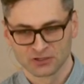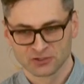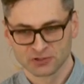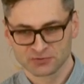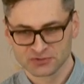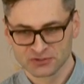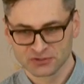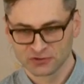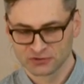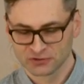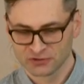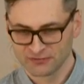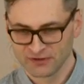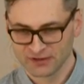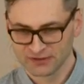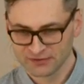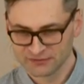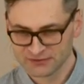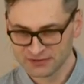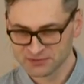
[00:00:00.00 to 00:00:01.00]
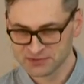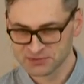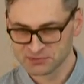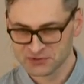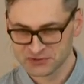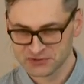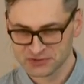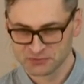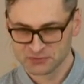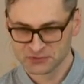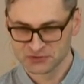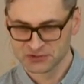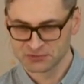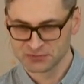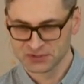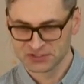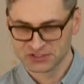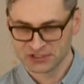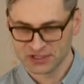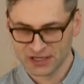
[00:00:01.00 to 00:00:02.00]
to przygotowany w tym zborze musi
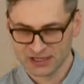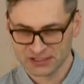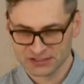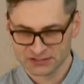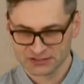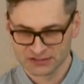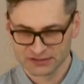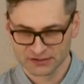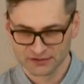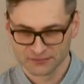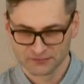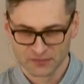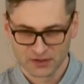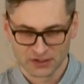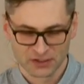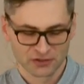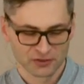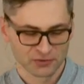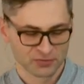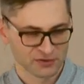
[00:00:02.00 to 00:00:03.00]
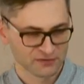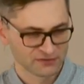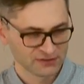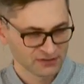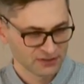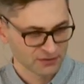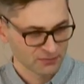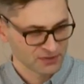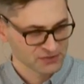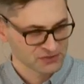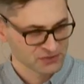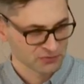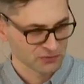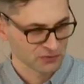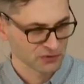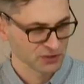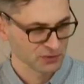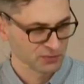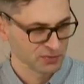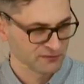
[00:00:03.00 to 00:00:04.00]
być każdy. I dopiero wtedy będziemy
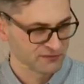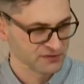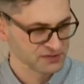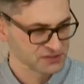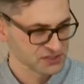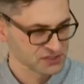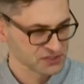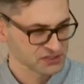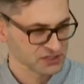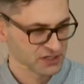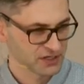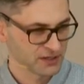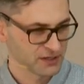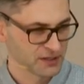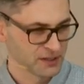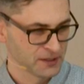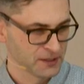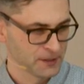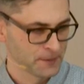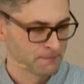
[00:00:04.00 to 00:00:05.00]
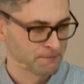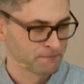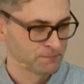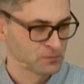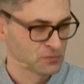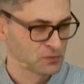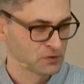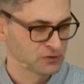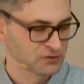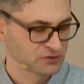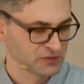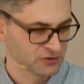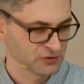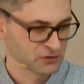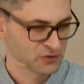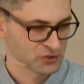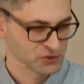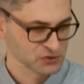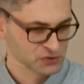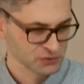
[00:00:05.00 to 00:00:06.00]
mogli powiedzieć, że ten
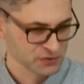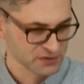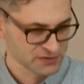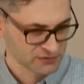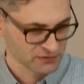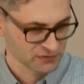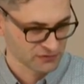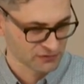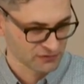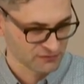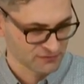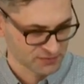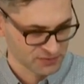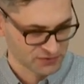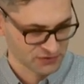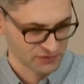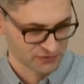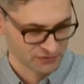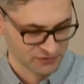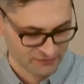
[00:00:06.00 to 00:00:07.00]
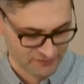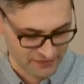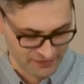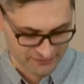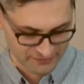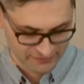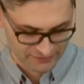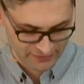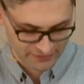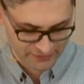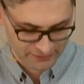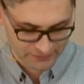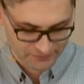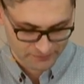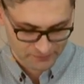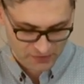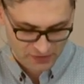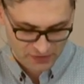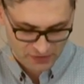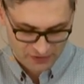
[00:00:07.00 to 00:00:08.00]
Kościół jest gotowy, przygotowany, tak?
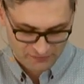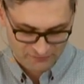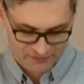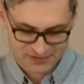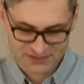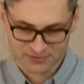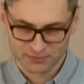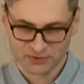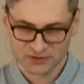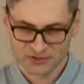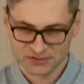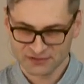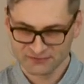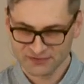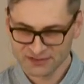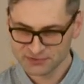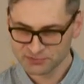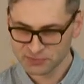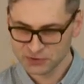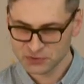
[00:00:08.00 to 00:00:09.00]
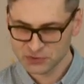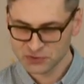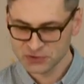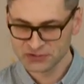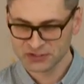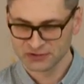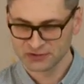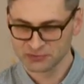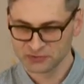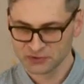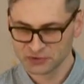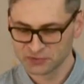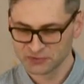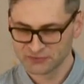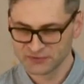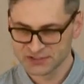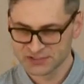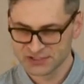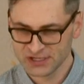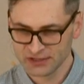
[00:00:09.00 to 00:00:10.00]
Więc proszę Was, poczujcie tą
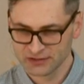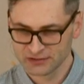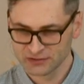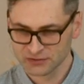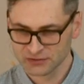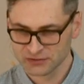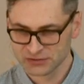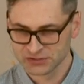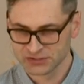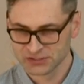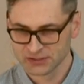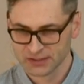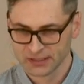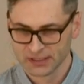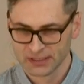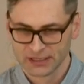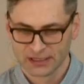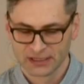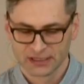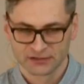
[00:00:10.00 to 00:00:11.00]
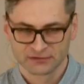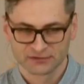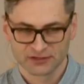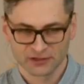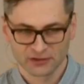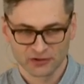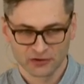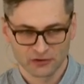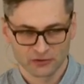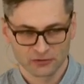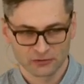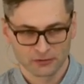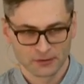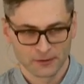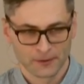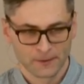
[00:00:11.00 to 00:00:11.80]
odpowiedzialność tego